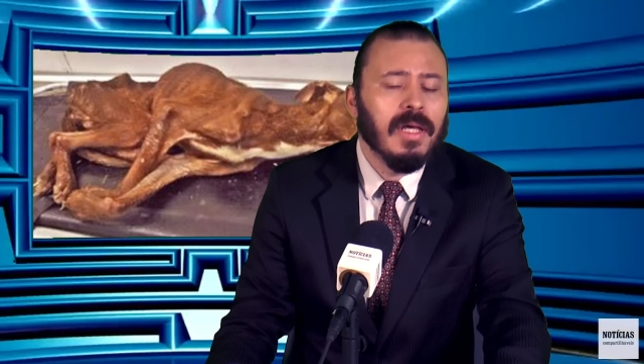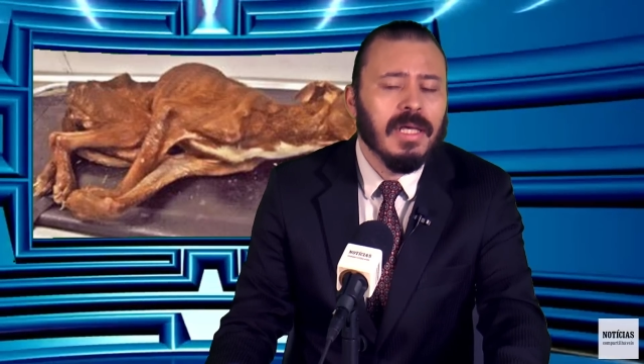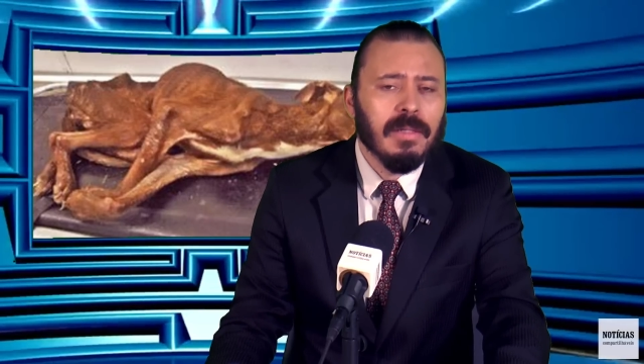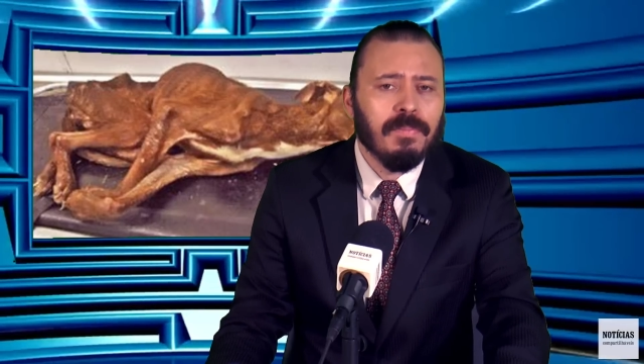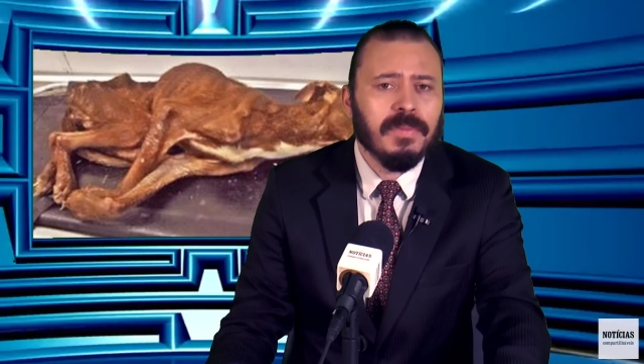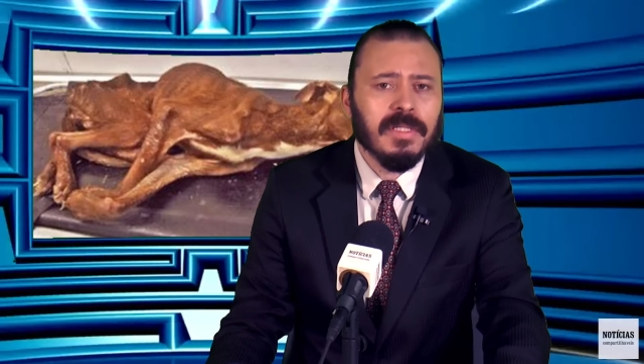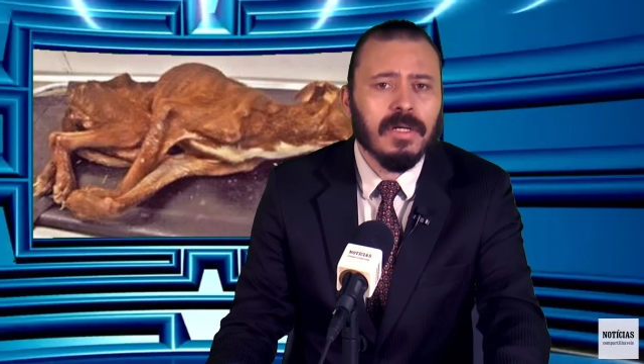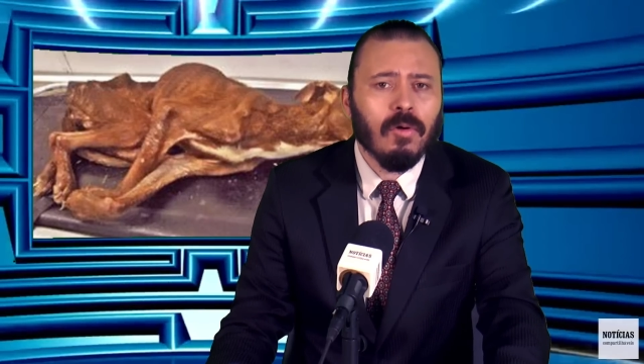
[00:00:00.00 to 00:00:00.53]
e
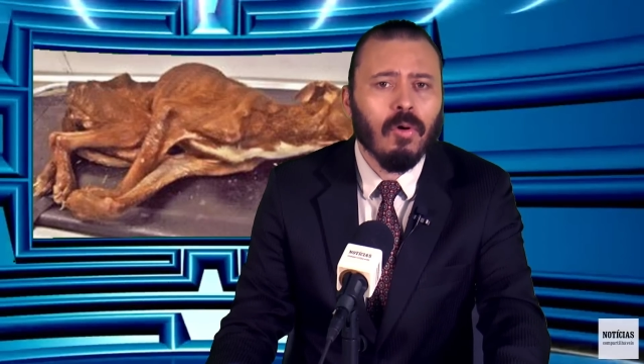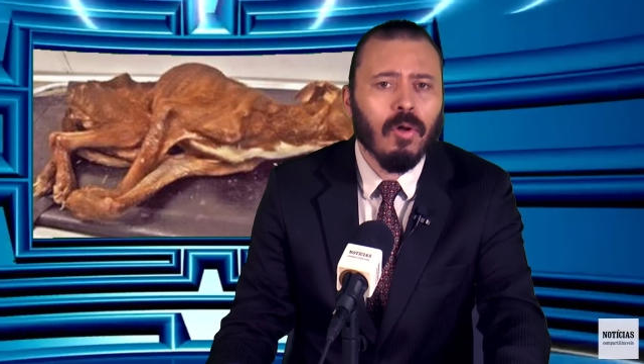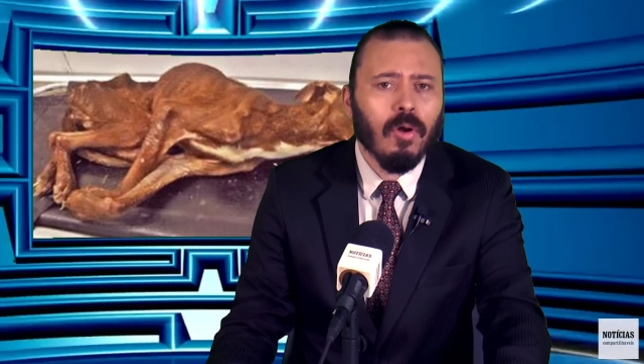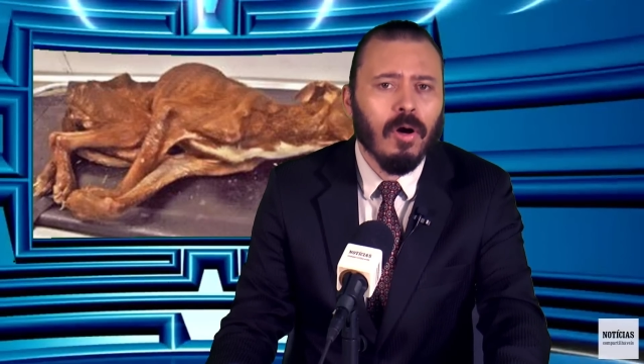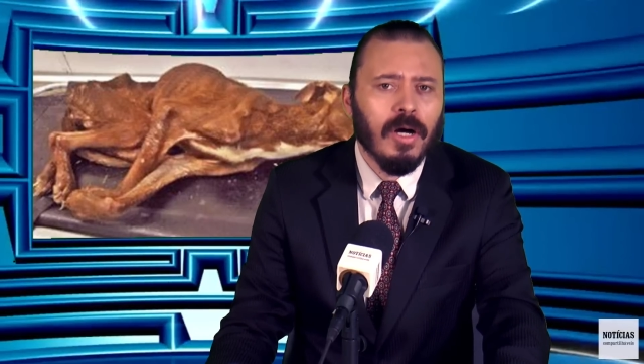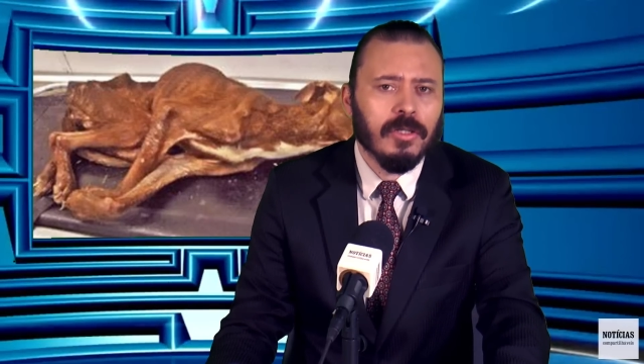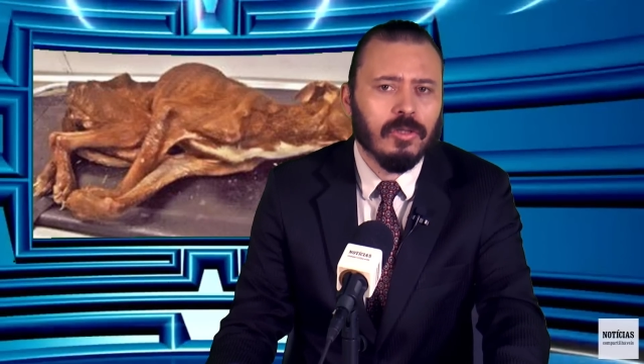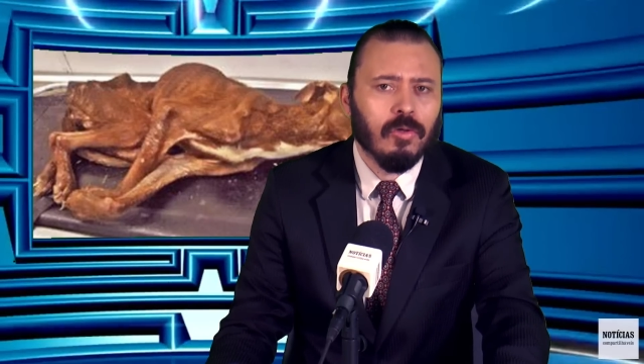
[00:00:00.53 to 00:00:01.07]

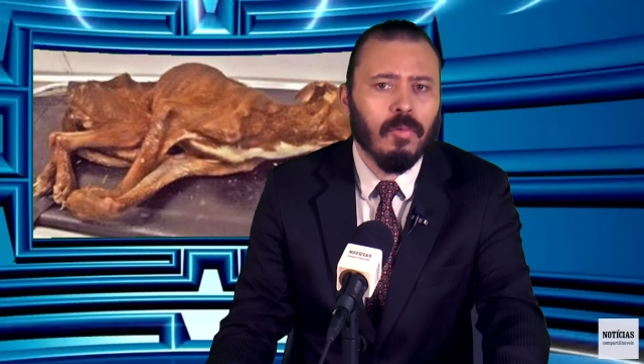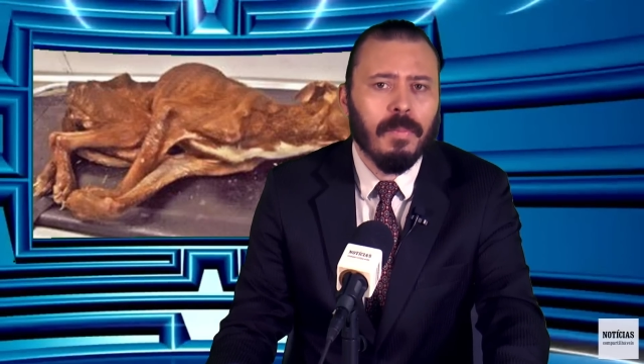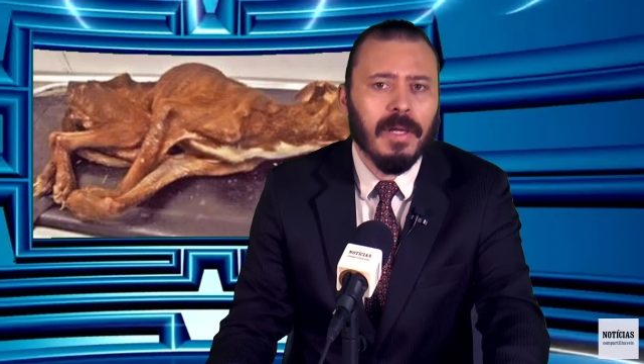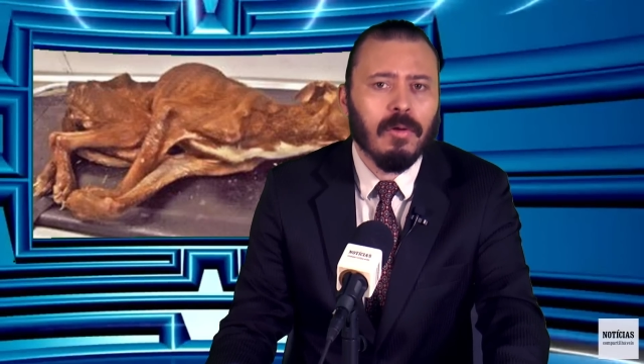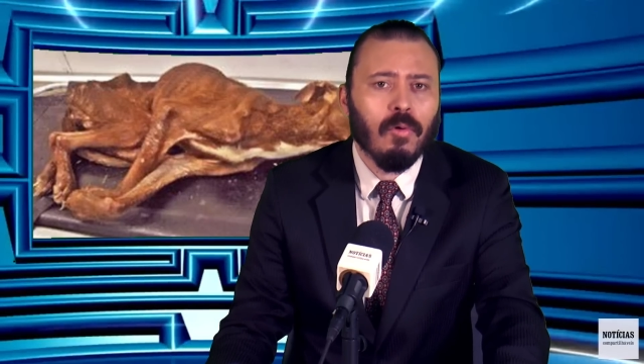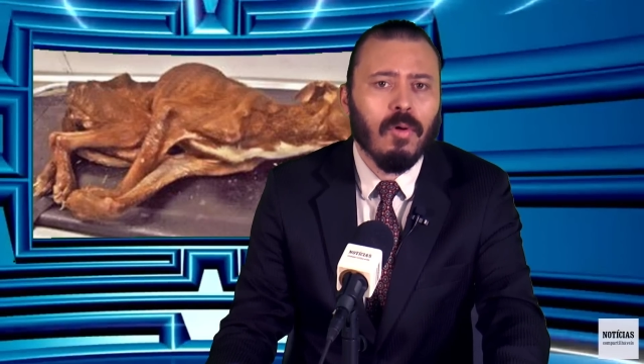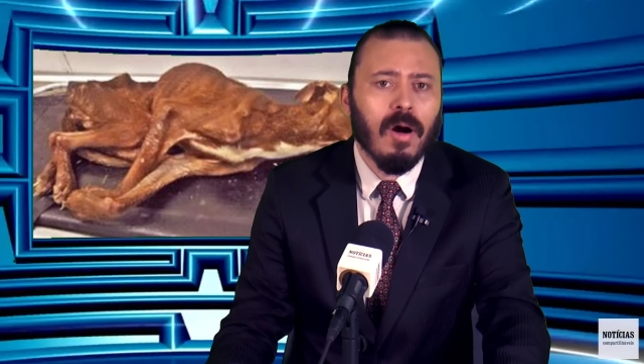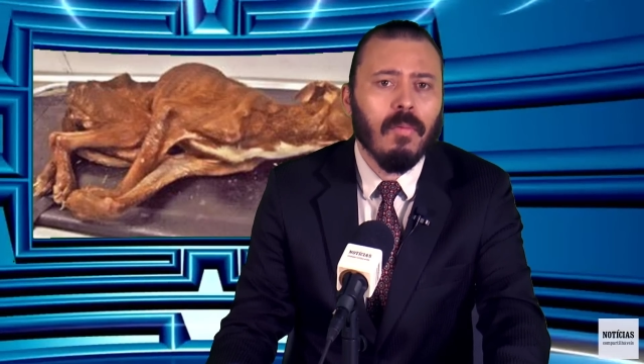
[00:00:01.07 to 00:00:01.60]
psicológico
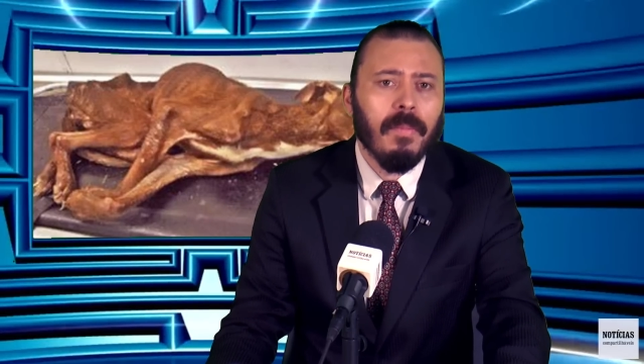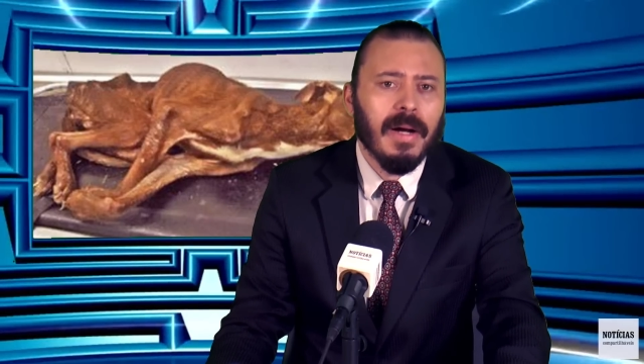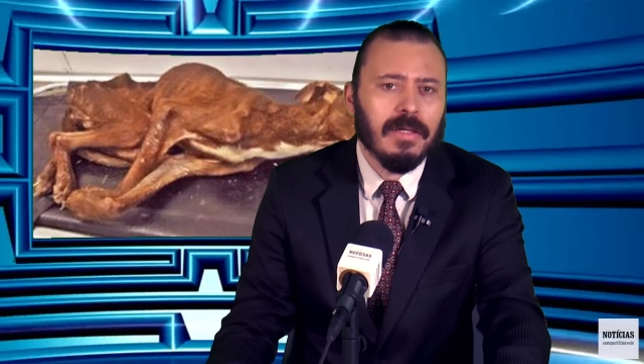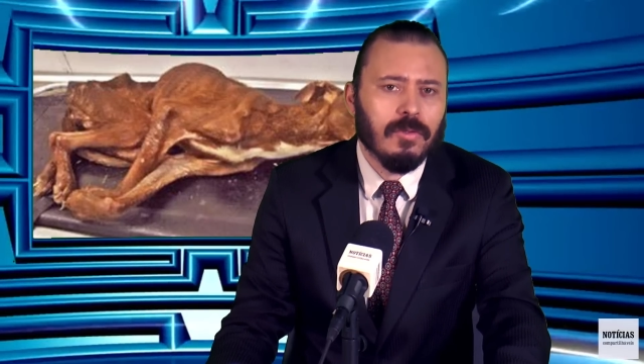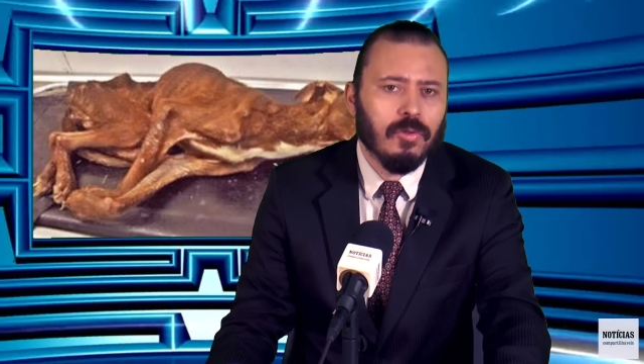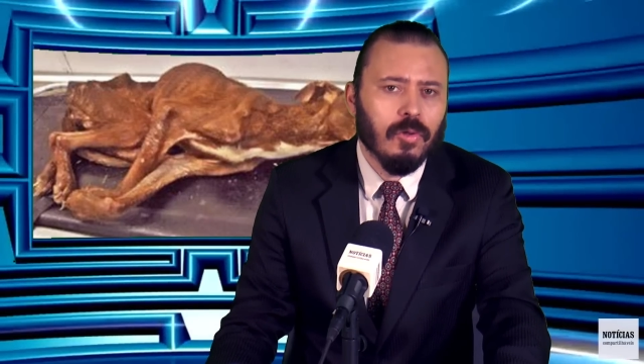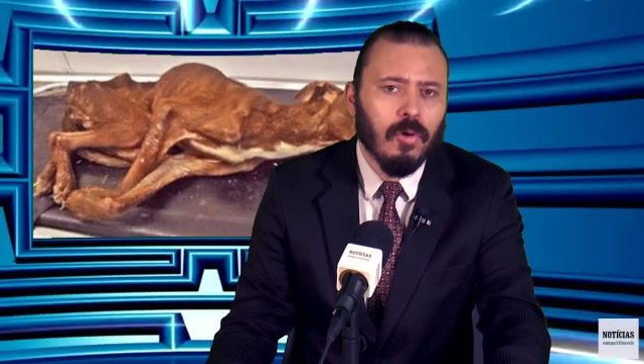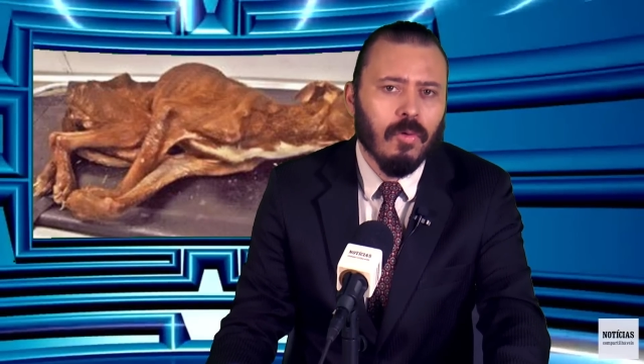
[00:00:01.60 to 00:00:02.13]
pelo qual
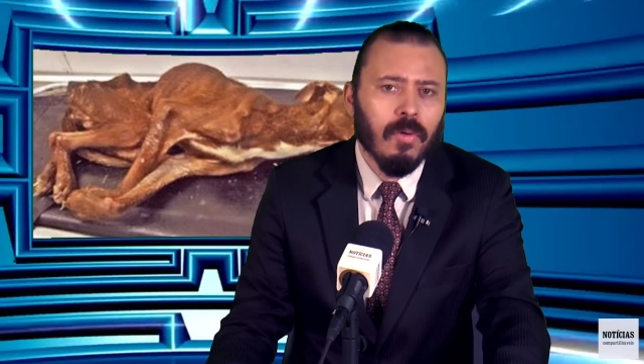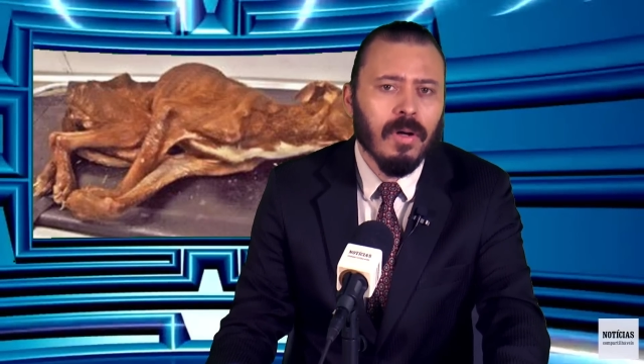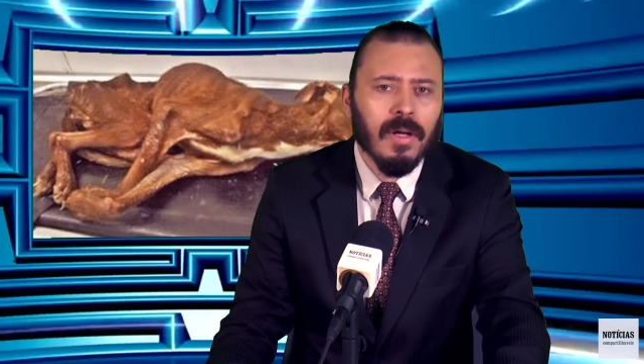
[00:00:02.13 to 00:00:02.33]
passou.